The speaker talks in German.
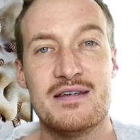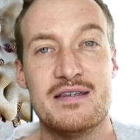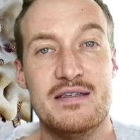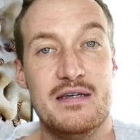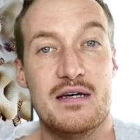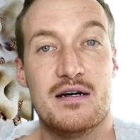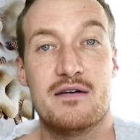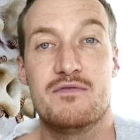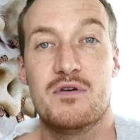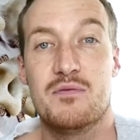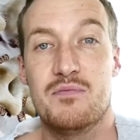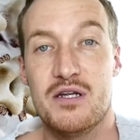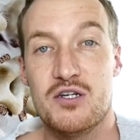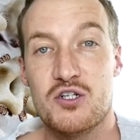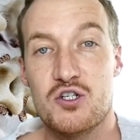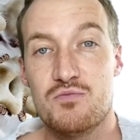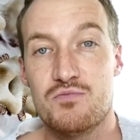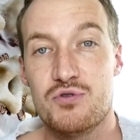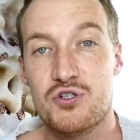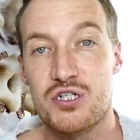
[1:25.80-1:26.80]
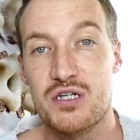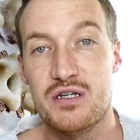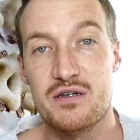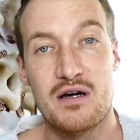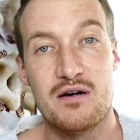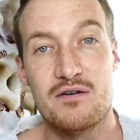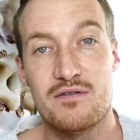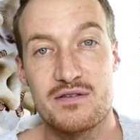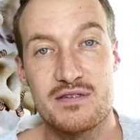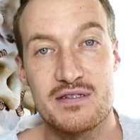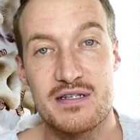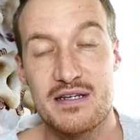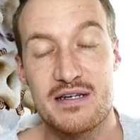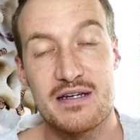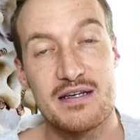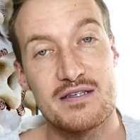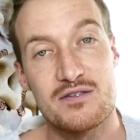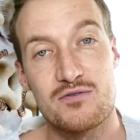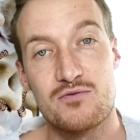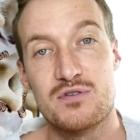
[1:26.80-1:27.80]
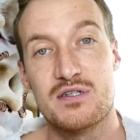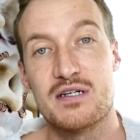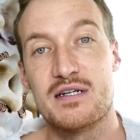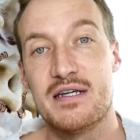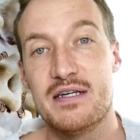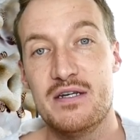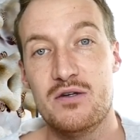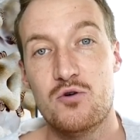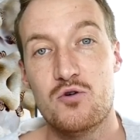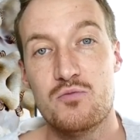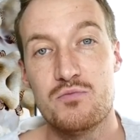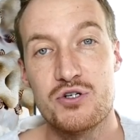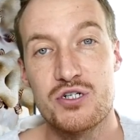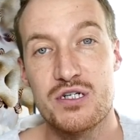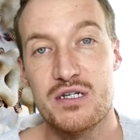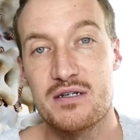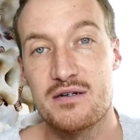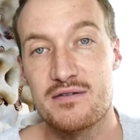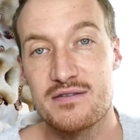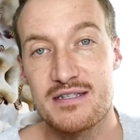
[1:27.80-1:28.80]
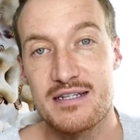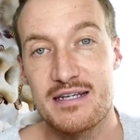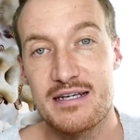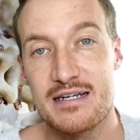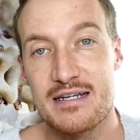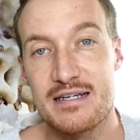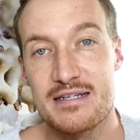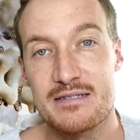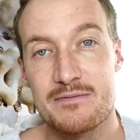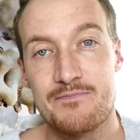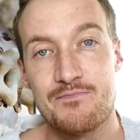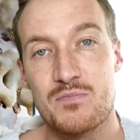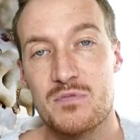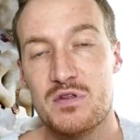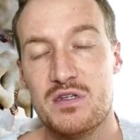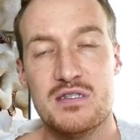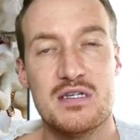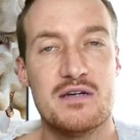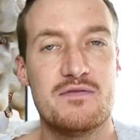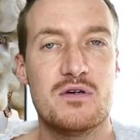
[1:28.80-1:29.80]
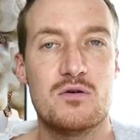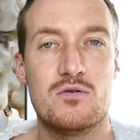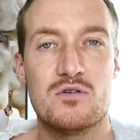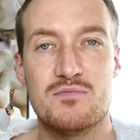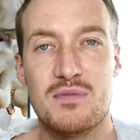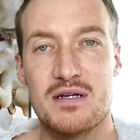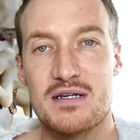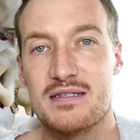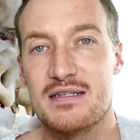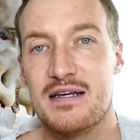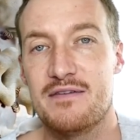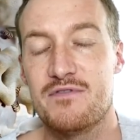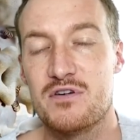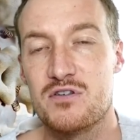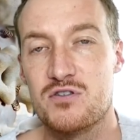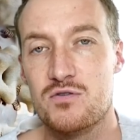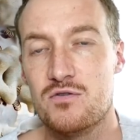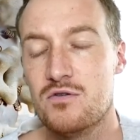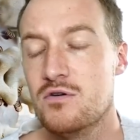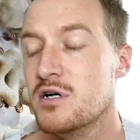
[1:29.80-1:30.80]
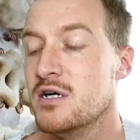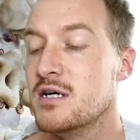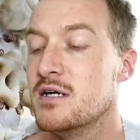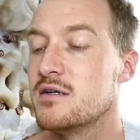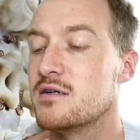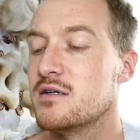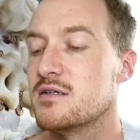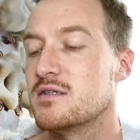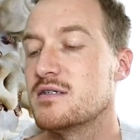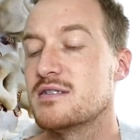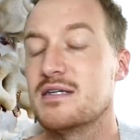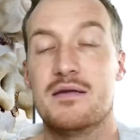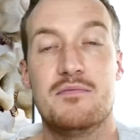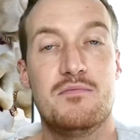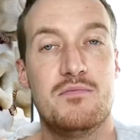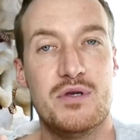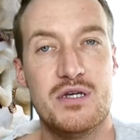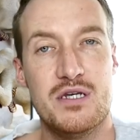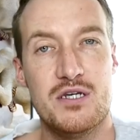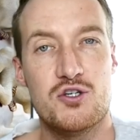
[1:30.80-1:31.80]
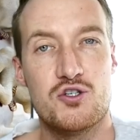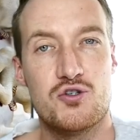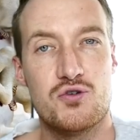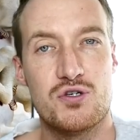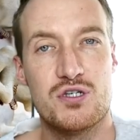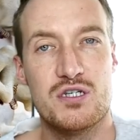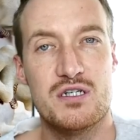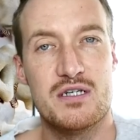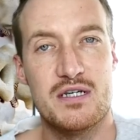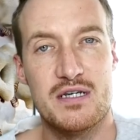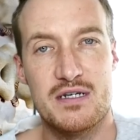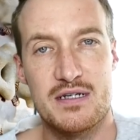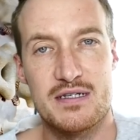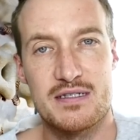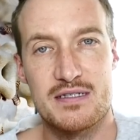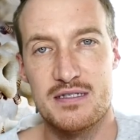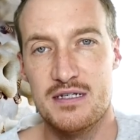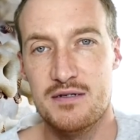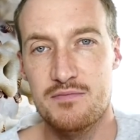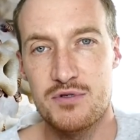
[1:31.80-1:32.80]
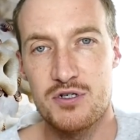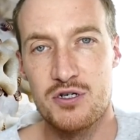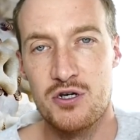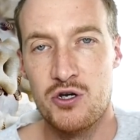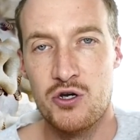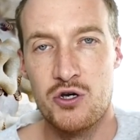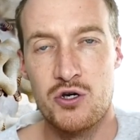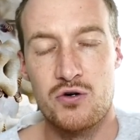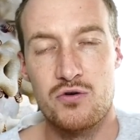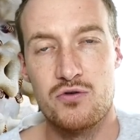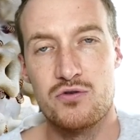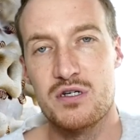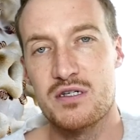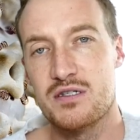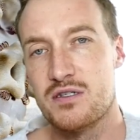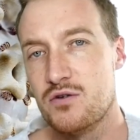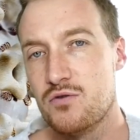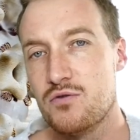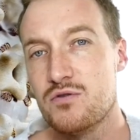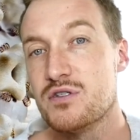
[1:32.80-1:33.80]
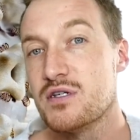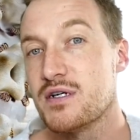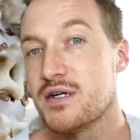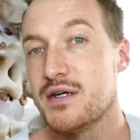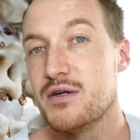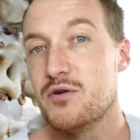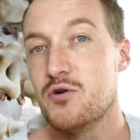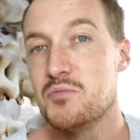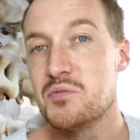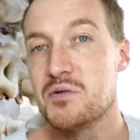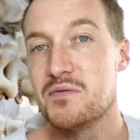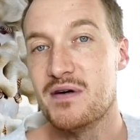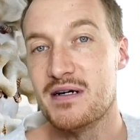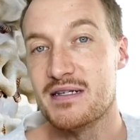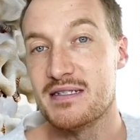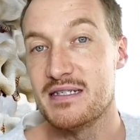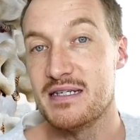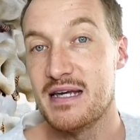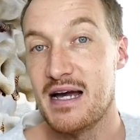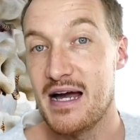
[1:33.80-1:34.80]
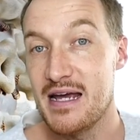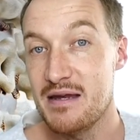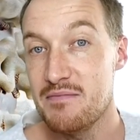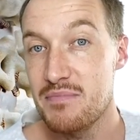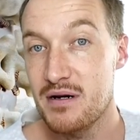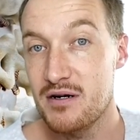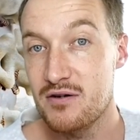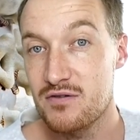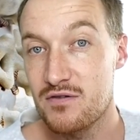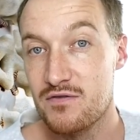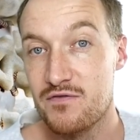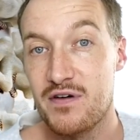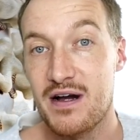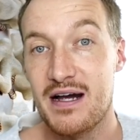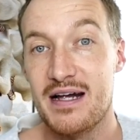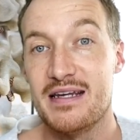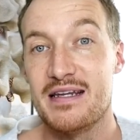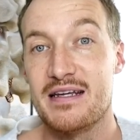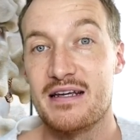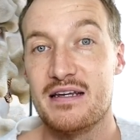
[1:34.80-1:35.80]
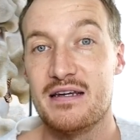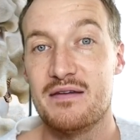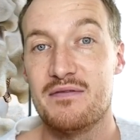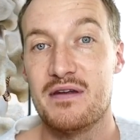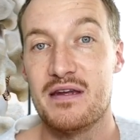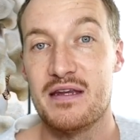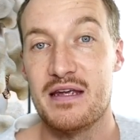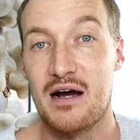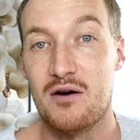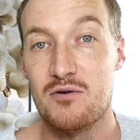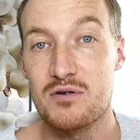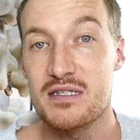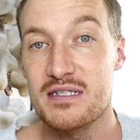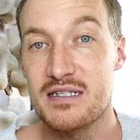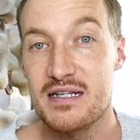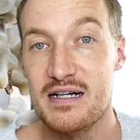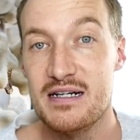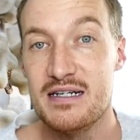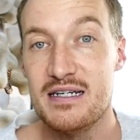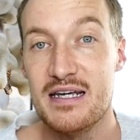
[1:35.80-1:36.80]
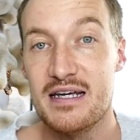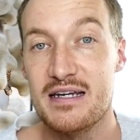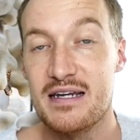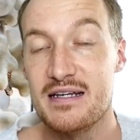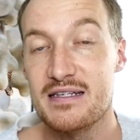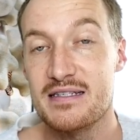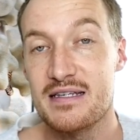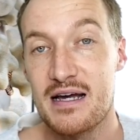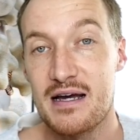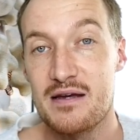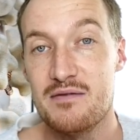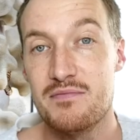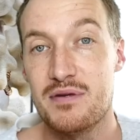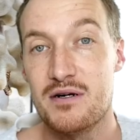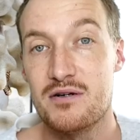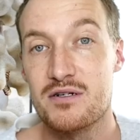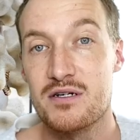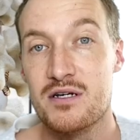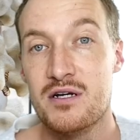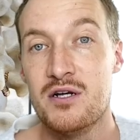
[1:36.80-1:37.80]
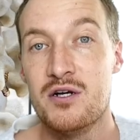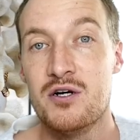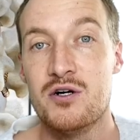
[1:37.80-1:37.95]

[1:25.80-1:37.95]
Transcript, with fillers: ja, wir Menschen bestehen auch aus DNS, unser Genom besteht aus DNS. Und dieser Virus macht das einfach so, dass er sein Ministückchen DNS nimmt und das in unser Genom quasi einbaut und vor allen Dingen in die Hautzell-DNS einbaut.